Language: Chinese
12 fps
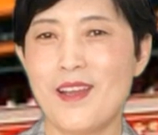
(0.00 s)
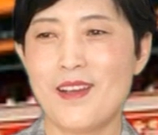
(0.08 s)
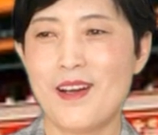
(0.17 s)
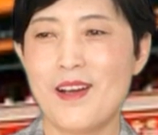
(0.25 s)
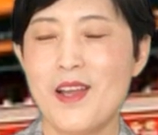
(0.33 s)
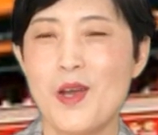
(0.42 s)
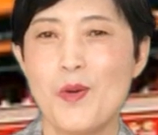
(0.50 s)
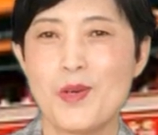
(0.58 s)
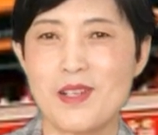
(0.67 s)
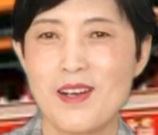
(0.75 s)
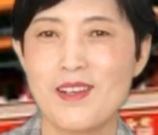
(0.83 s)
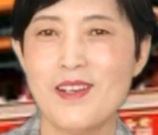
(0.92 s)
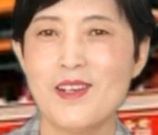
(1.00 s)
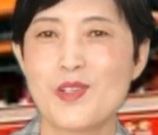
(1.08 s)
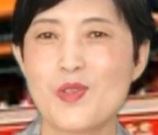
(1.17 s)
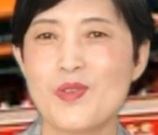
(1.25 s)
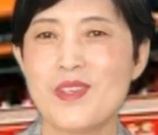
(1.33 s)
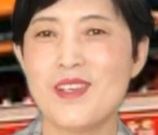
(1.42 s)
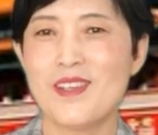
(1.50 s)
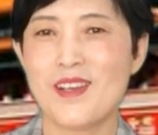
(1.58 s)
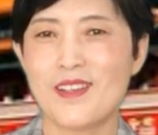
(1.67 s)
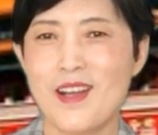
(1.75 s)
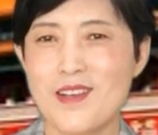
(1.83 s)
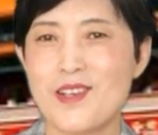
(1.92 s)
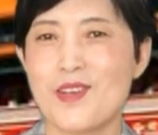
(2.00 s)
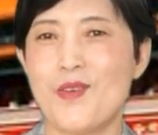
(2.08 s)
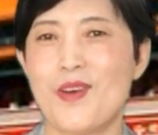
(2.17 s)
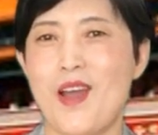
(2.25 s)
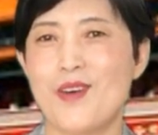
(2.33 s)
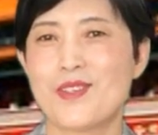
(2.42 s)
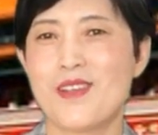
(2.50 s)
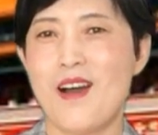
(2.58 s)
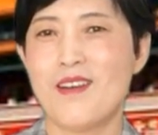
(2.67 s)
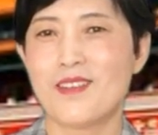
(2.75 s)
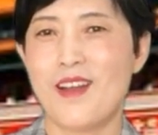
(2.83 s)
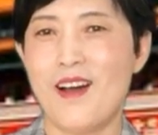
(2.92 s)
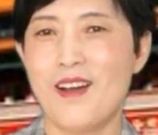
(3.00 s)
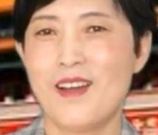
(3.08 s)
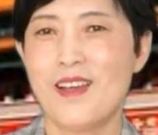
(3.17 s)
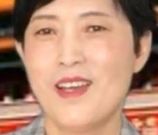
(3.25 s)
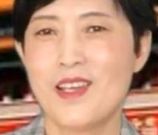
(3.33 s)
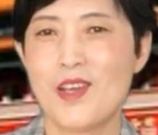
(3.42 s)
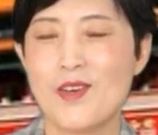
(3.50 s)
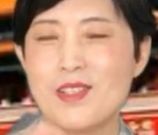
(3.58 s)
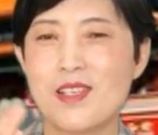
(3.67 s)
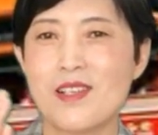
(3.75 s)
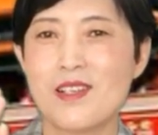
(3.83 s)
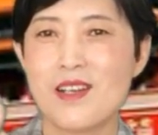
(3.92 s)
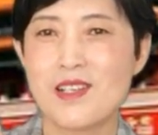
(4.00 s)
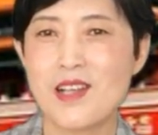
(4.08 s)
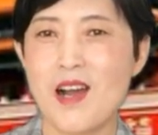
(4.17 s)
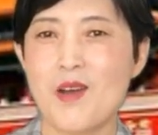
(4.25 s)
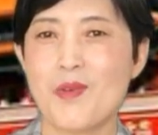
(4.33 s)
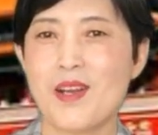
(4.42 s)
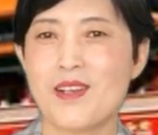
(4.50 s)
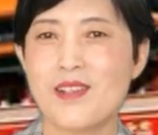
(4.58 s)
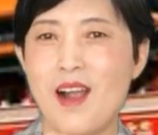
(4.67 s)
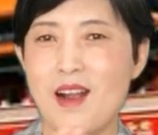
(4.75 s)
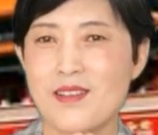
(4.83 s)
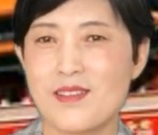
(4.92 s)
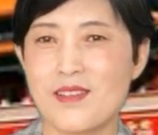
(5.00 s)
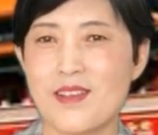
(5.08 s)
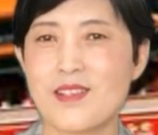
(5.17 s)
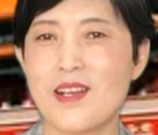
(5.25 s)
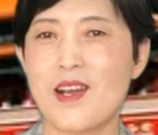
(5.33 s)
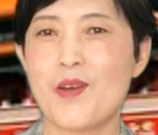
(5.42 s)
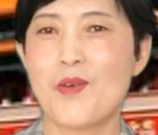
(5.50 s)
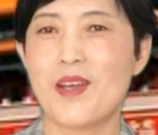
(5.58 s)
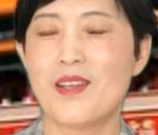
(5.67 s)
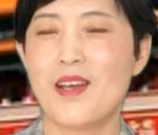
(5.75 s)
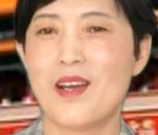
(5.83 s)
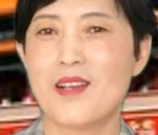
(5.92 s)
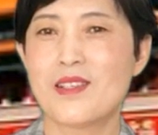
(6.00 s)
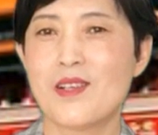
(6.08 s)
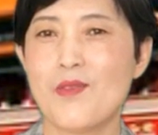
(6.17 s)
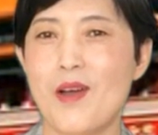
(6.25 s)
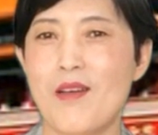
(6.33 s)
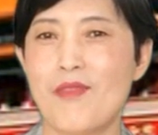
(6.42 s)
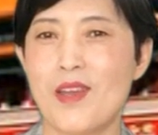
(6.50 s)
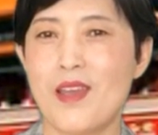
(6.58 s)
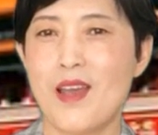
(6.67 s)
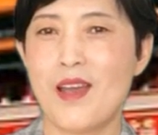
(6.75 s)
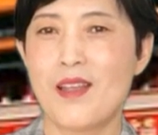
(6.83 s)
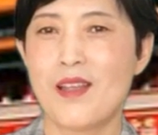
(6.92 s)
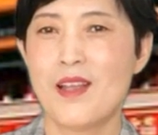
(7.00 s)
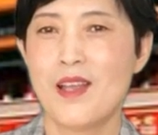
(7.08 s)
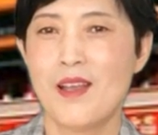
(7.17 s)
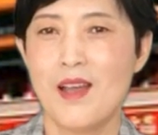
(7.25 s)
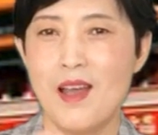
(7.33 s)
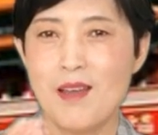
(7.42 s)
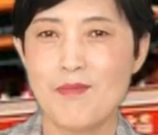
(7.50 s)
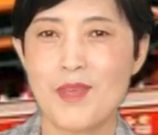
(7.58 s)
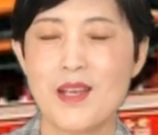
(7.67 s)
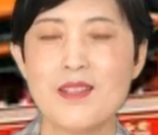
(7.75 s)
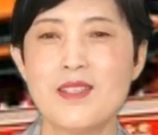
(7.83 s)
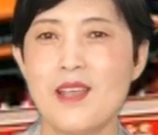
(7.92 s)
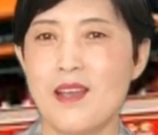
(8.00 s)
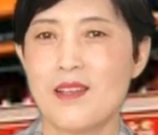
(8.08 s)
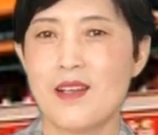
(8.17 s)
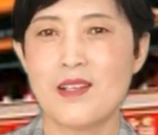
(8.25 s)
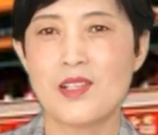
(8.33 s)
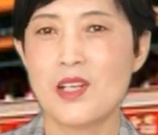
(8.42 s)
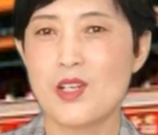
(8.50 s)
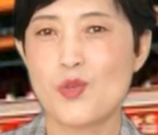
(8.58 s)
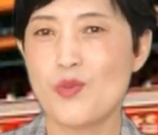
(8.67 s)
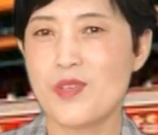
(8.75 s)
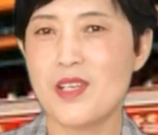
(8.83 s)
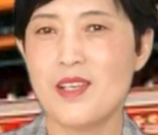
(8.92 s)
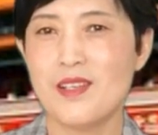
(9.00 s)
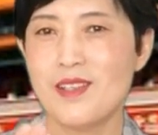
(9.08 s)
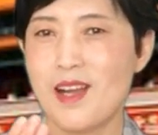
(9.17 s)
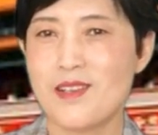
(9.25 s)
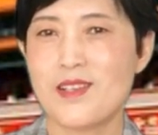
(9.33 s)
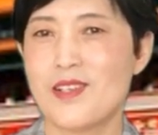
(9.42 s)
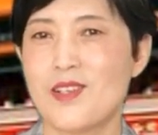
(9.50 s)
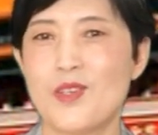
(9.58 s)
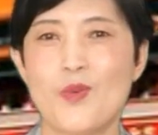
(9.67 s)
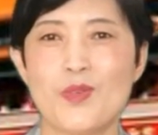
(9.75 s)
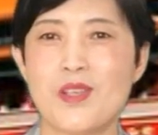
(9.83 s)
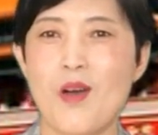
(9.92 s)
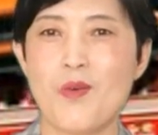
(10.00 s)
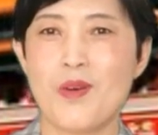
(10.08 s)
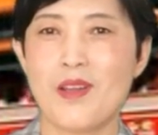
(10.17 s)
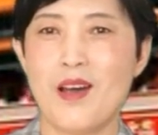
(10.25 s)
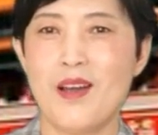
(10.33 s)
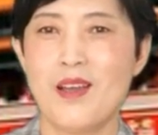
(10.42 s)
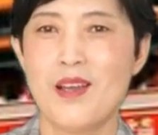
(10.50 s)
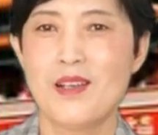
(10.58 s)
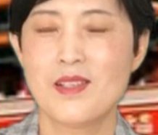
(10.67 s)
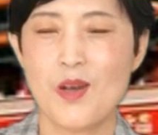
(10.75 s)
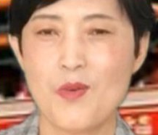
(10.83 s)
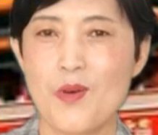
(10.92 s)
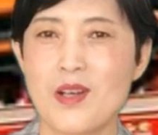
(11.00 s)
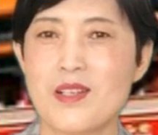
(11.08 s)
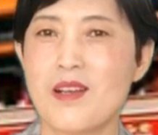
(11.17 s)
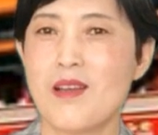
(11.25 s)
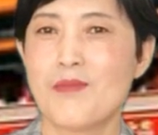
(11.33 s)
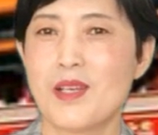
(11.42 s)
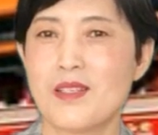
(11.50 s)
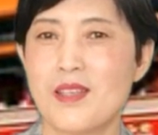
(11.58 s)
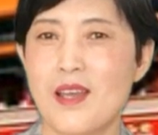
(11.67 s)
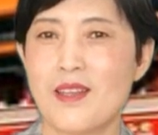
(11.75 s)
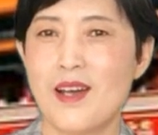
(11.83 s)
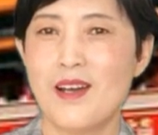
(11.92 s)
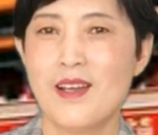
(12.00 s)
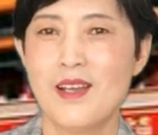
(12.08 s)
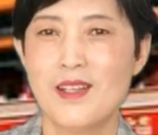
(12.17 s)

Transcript: 点呢，我承认中医呢它是有疗效的，尤其是上回的 SARS，这回的新冠肺炎，很明显的这个中医它是有效果的，效果是很明显的。